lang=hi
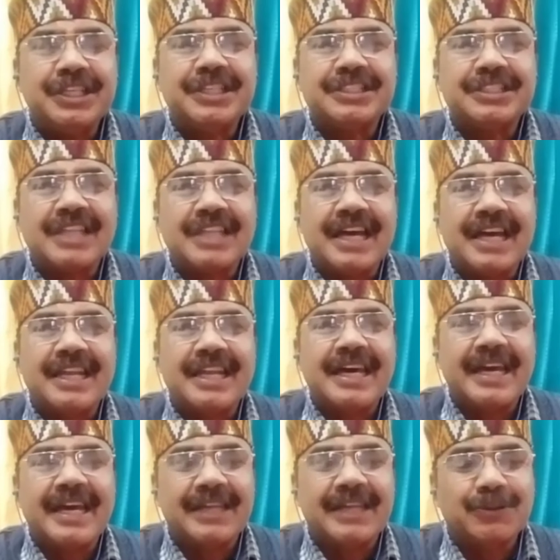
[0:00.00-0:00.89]
इस शेर पे
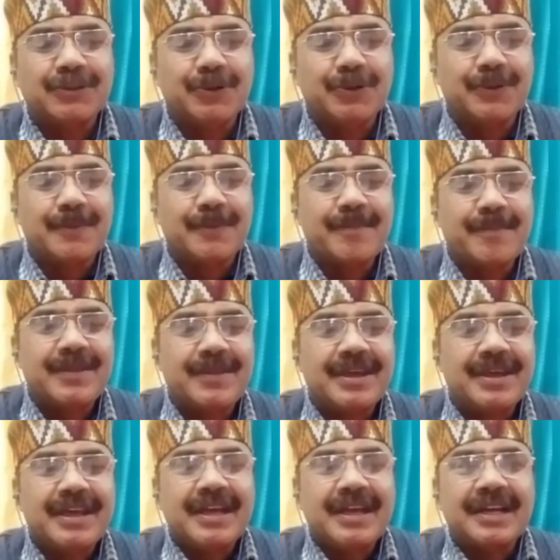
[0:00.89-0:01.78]
आपकी नज़र चाहूँगा
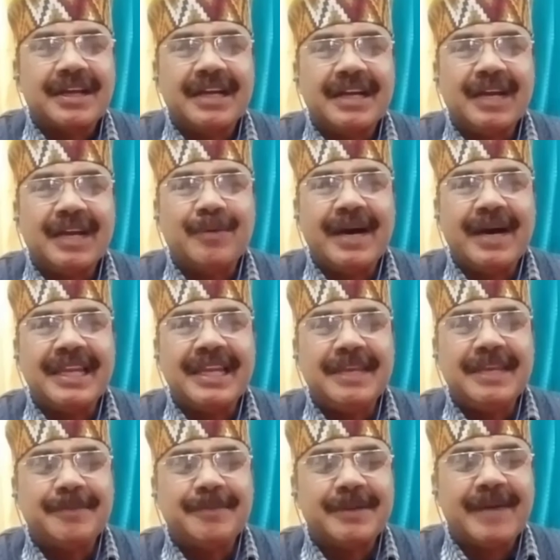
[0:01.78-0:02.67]
कि घर को
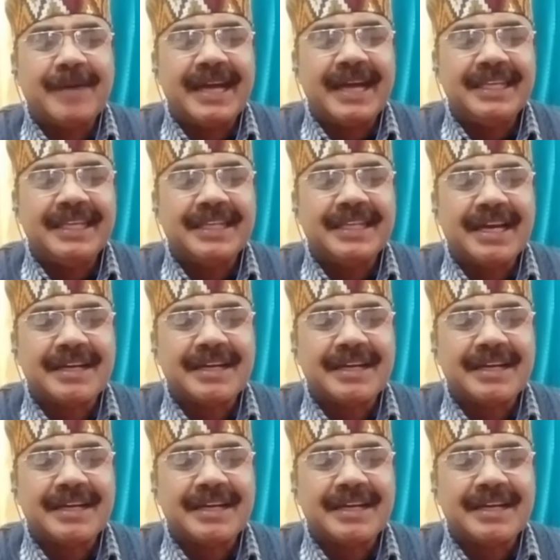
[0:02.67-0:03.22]
ठीक चलाना है